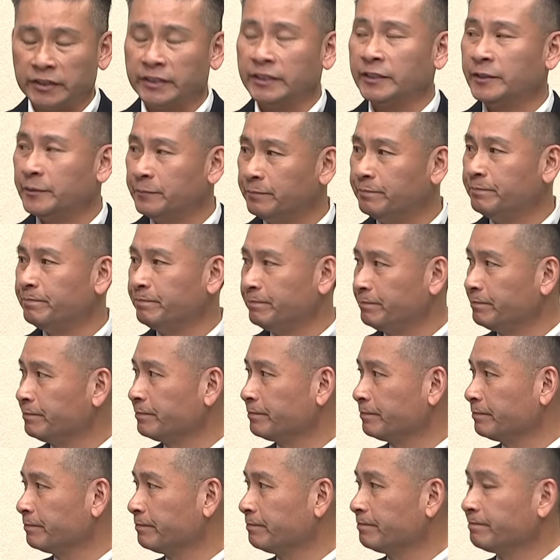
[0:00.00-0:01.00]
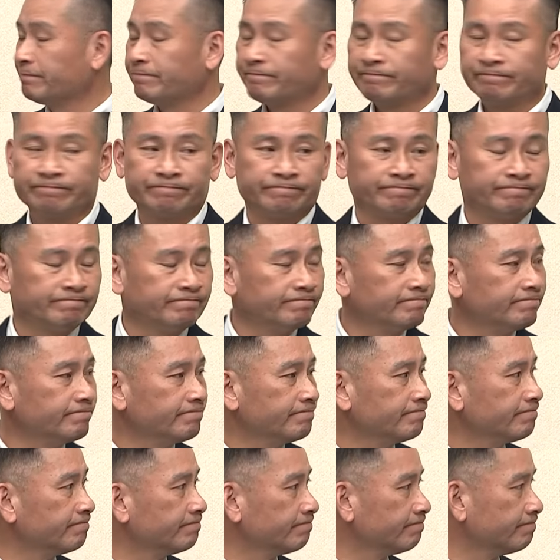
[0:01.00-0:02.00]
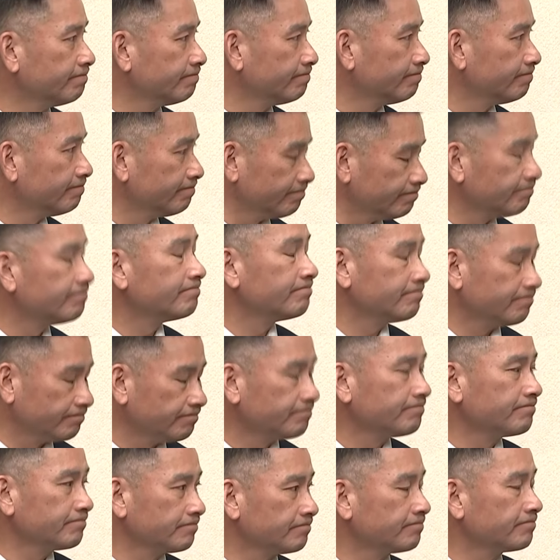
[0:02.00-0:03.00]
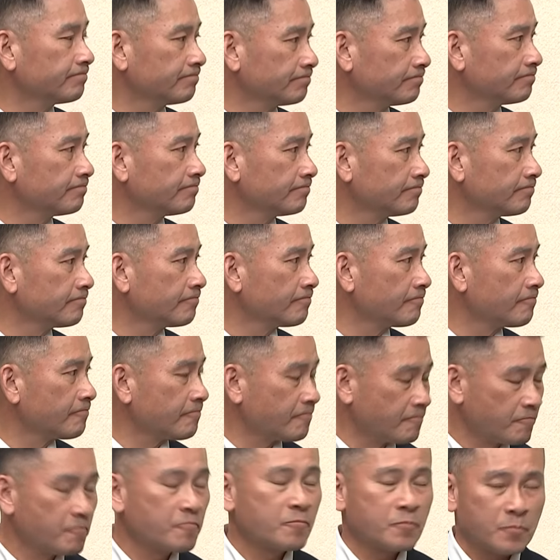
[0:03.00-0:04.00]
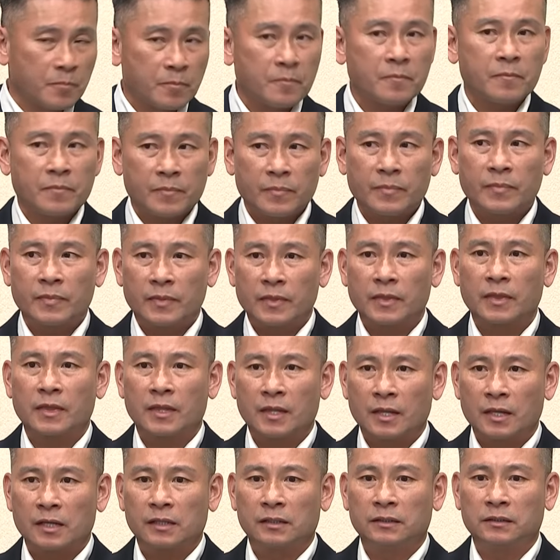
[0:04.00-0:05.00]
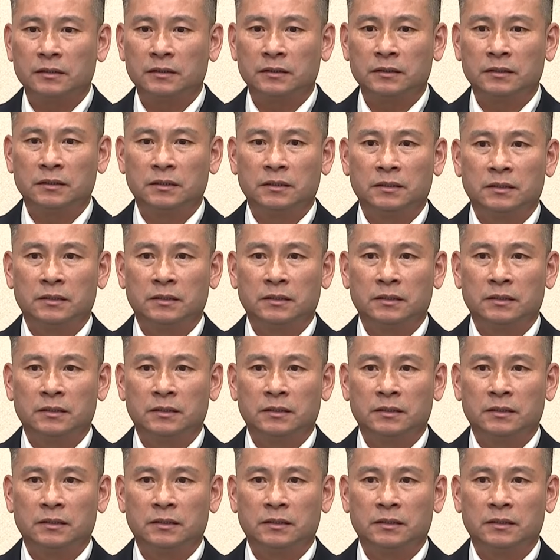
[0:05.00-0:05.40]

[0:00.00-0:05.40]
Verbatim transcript: 一般因为跟他是同个选区呢，平常跟他是不是有一些互动，对他印象？